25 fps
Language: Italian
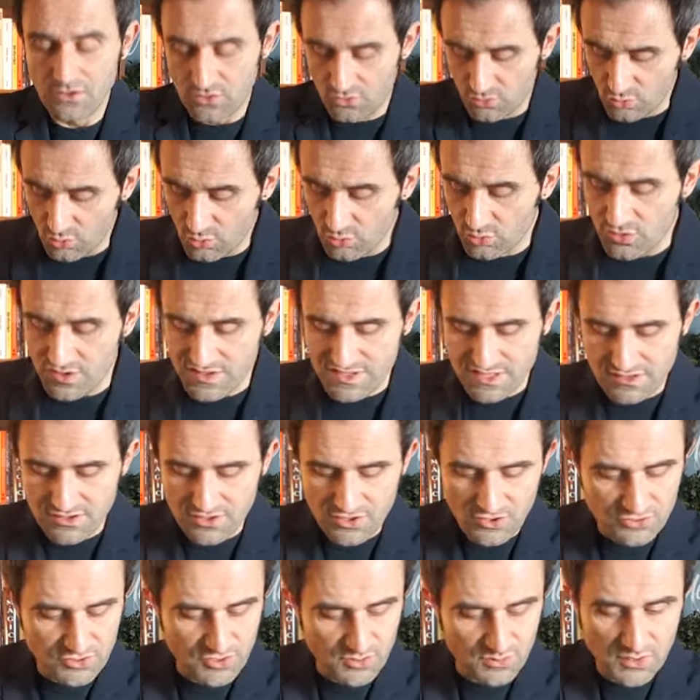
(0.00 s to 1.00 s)

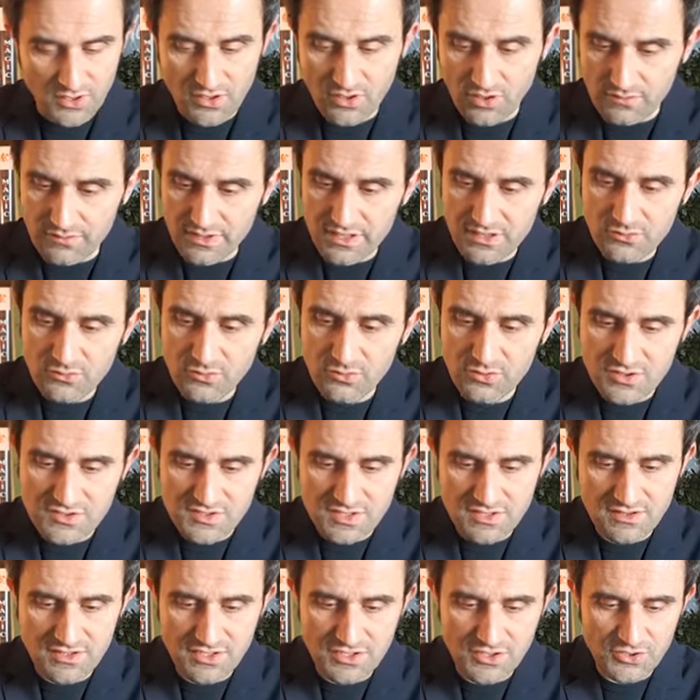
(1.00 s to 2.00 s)
17819,
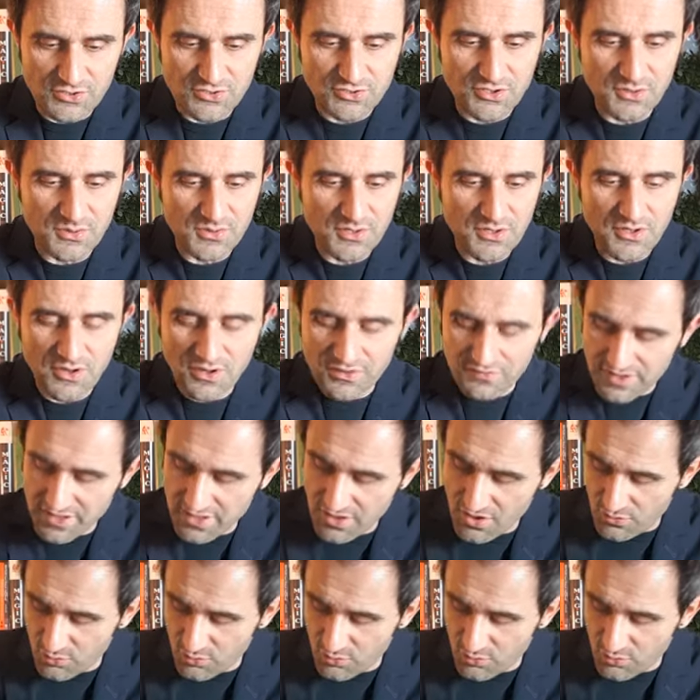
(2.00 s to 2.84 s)
17819,